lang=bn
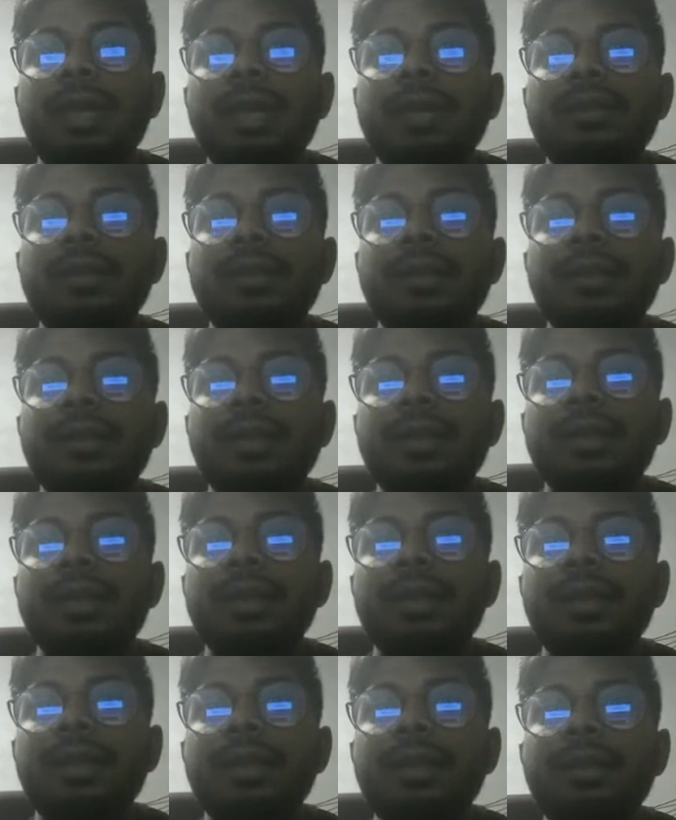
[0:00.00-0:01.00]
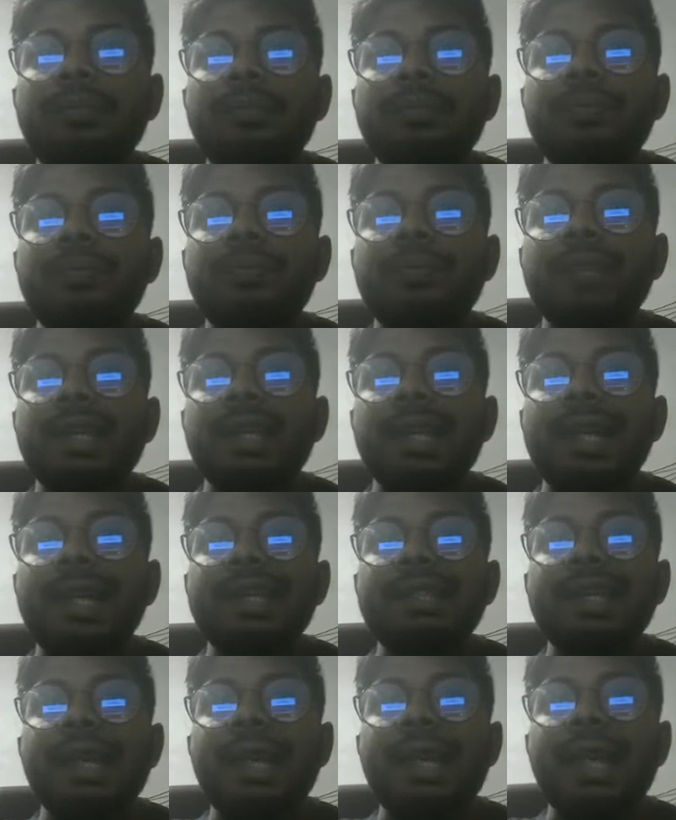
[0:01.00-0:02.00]
আছে তাই না এই
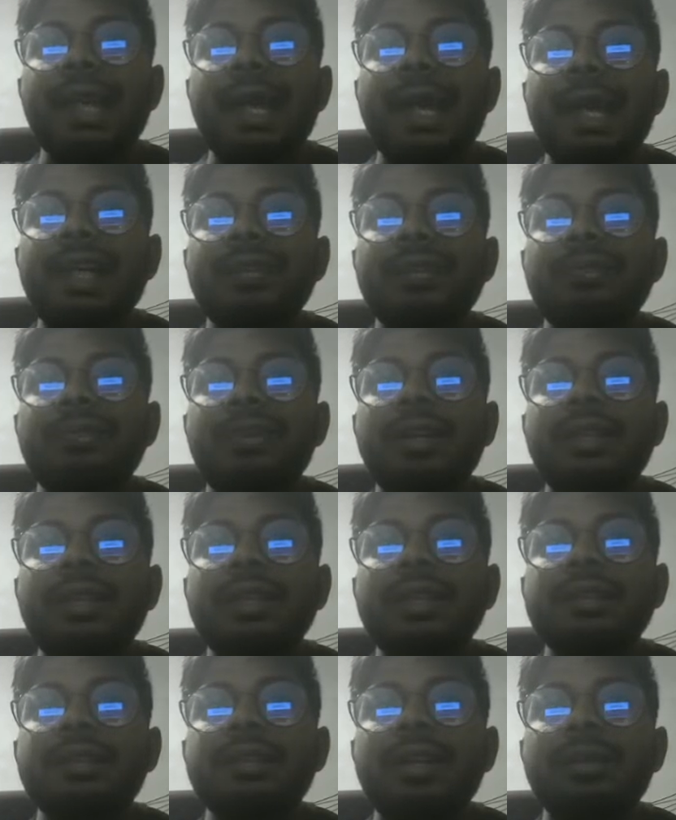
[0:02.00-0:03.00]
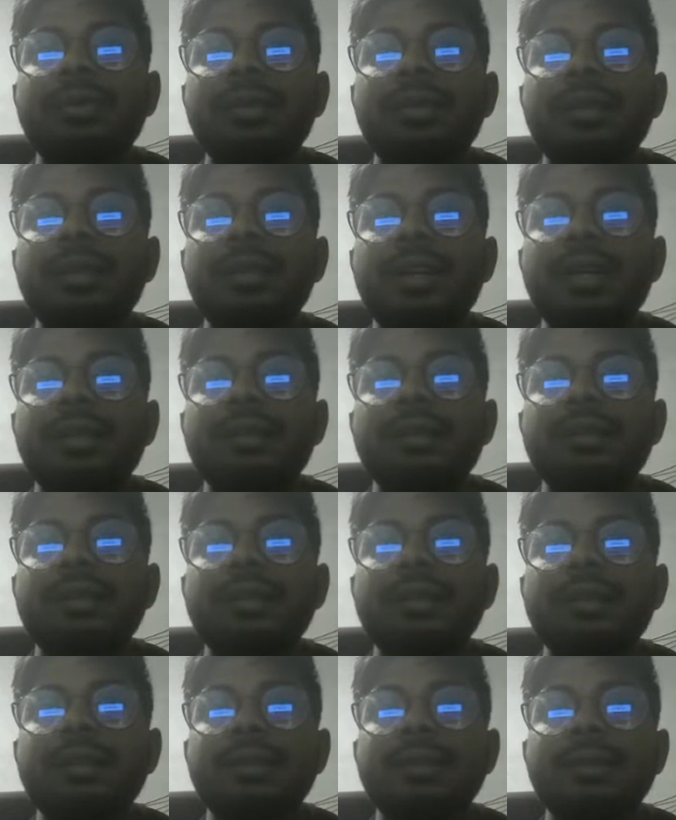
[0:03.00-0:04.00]
যে অ্যাডভার্টাইজার উইথ আস
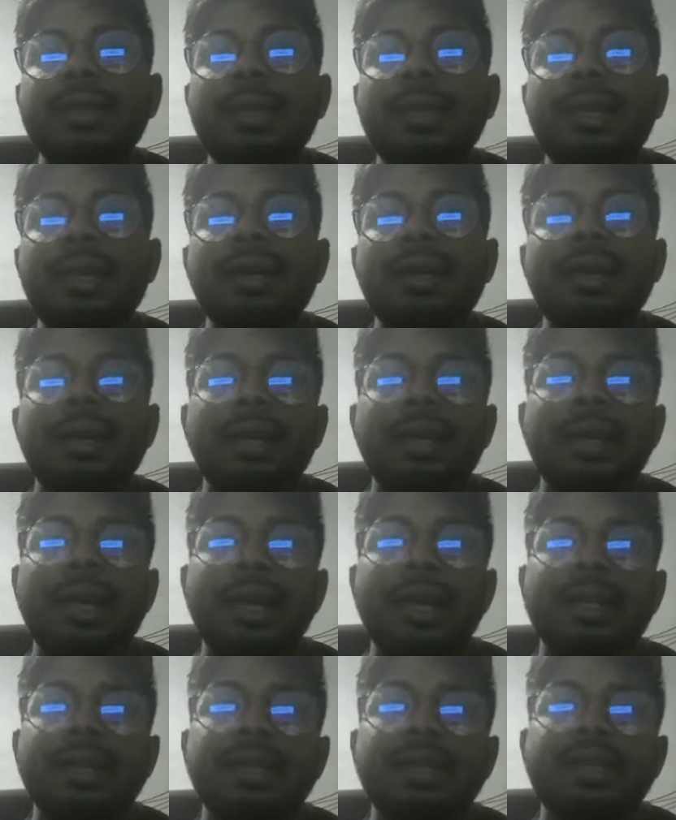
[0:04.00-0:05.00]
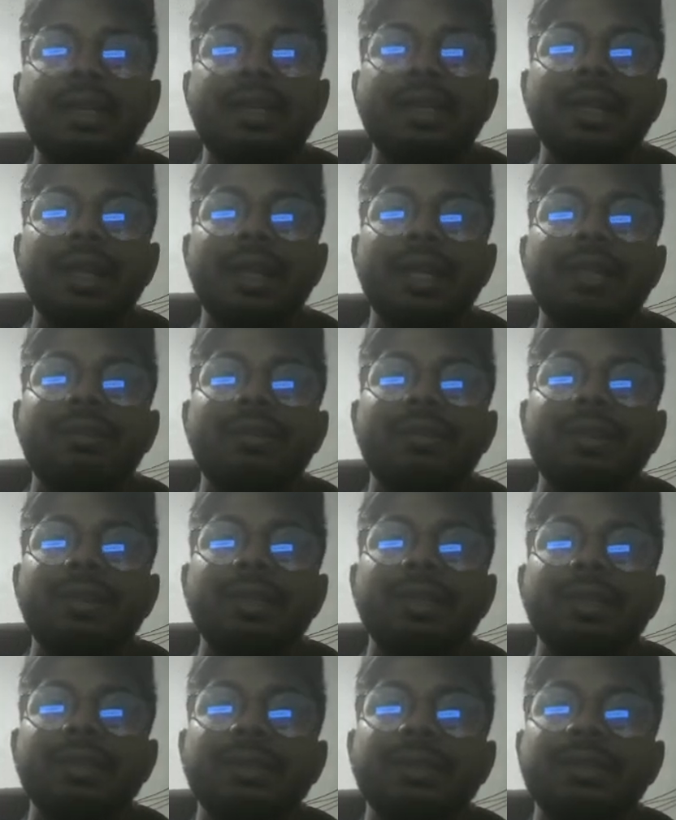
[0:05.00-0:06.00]
যারা এদের সাথে
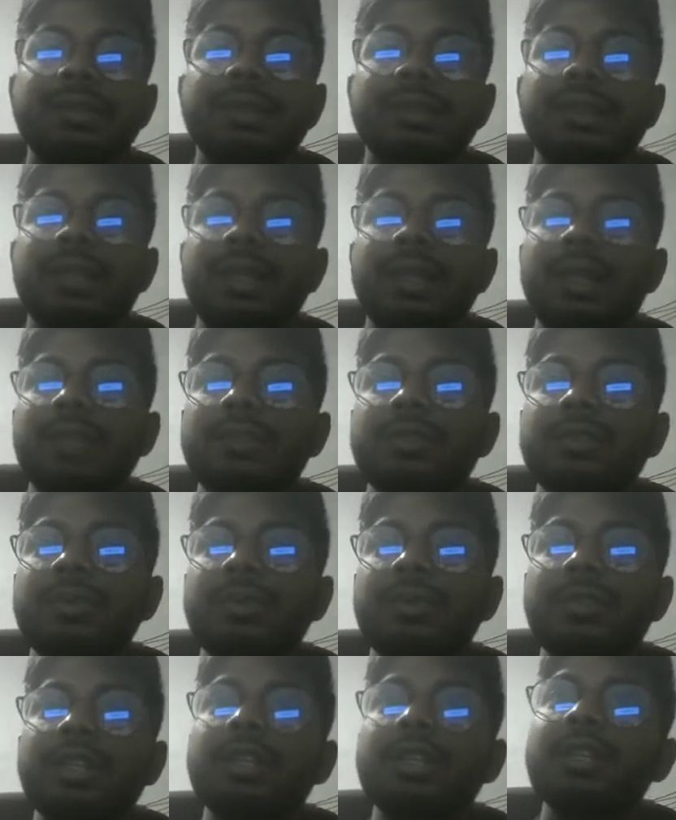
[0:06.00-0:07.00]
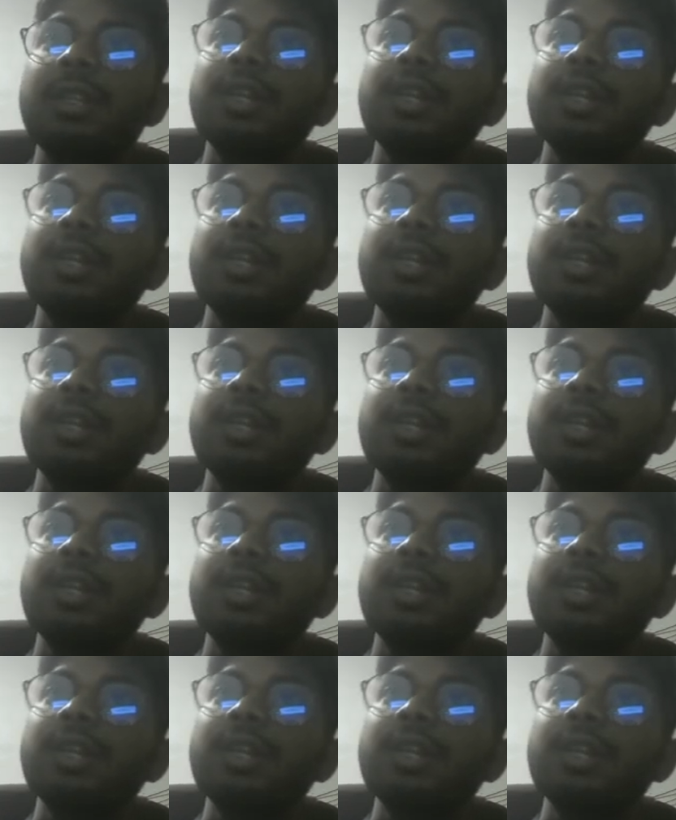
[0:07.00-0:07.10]
অ্যাডভার্টাইজিংয়ের কাজ করতে চায়